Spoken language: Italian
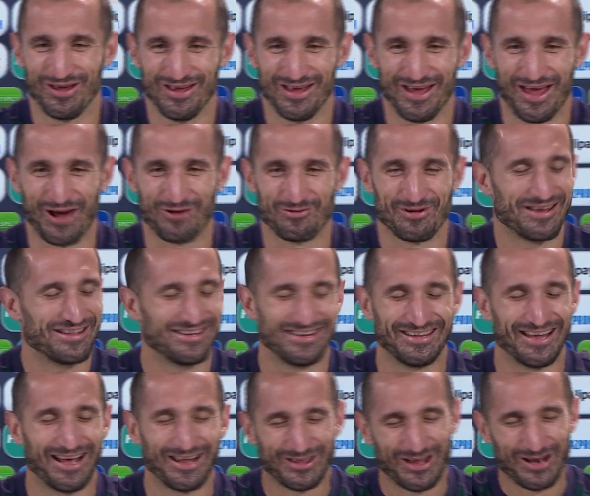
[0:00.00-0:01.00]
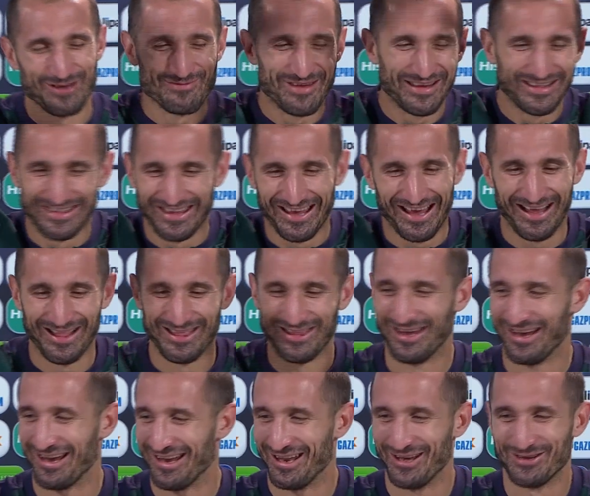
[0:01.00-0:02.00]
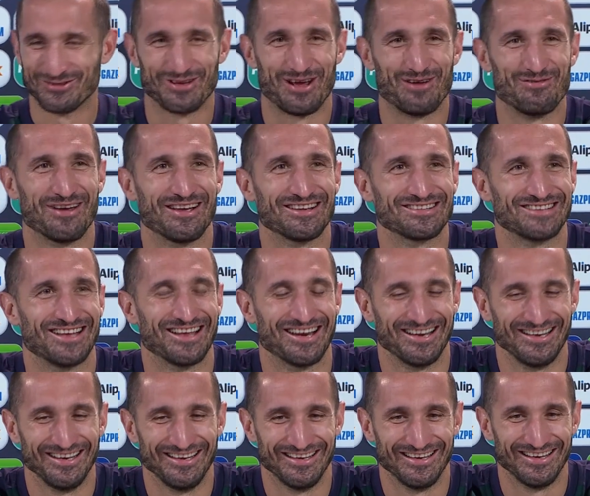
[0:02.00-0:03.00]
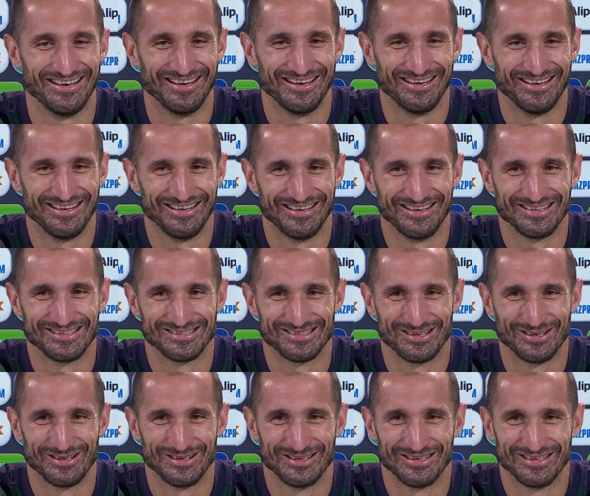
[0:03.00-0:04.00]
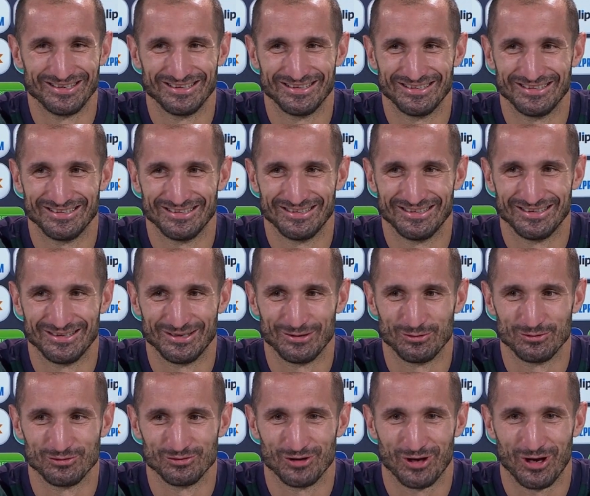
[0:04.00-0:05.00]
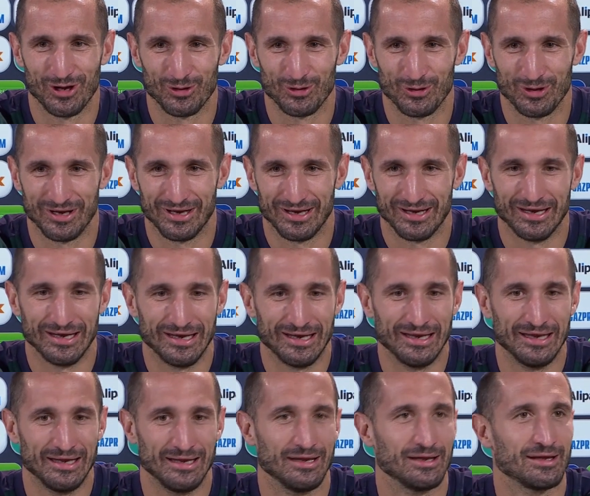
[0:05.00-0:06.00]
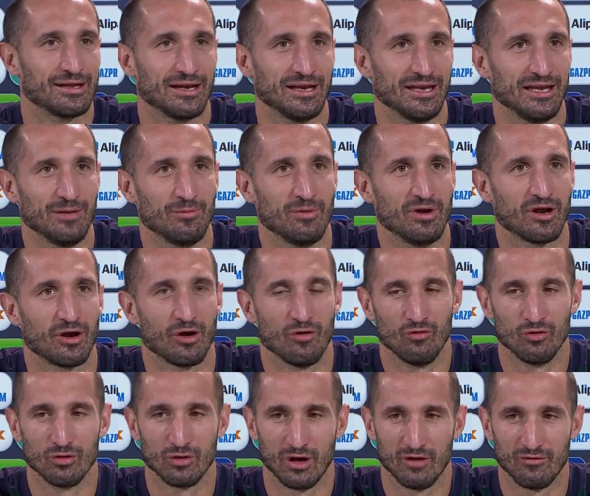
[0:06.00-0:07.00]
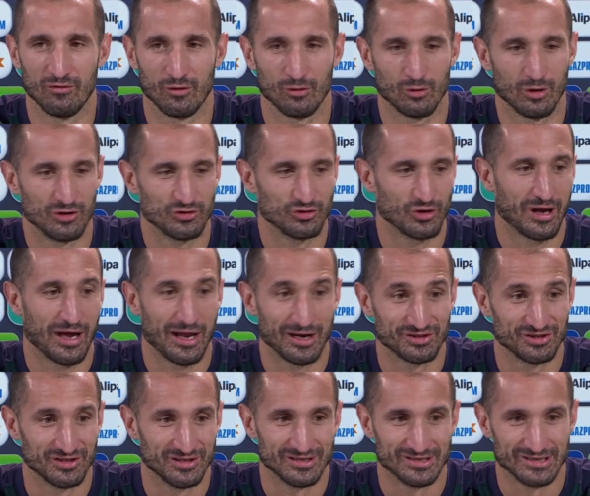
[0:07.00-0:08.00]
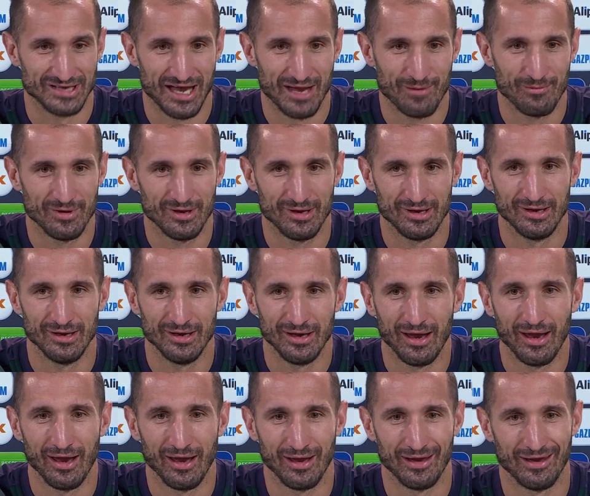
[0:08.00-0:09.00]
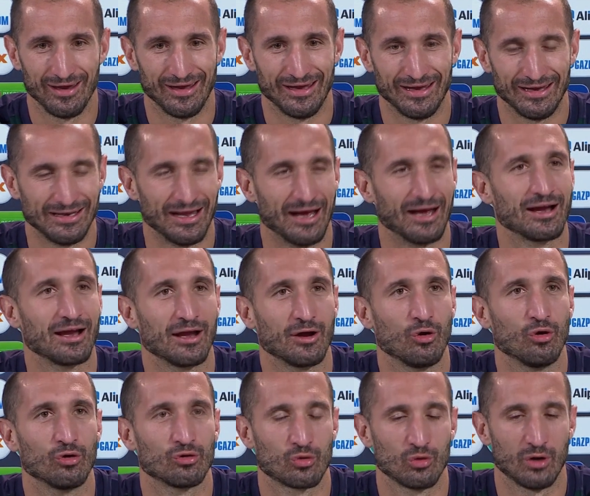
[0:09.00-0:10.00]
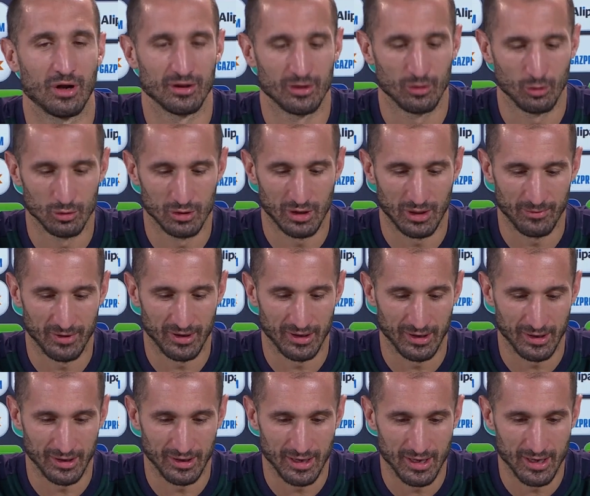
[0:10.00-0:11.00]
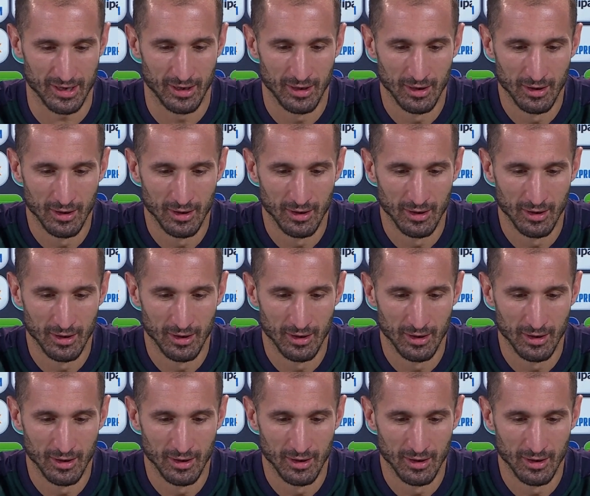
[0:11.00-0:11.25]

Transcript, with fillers: è- un'entità talmente alta che lasciamola star lì. e sì, è un giocatore incredibile che ho avuto la fortuna di giocarci insieme ed anche contro durante tutta la mia carriera.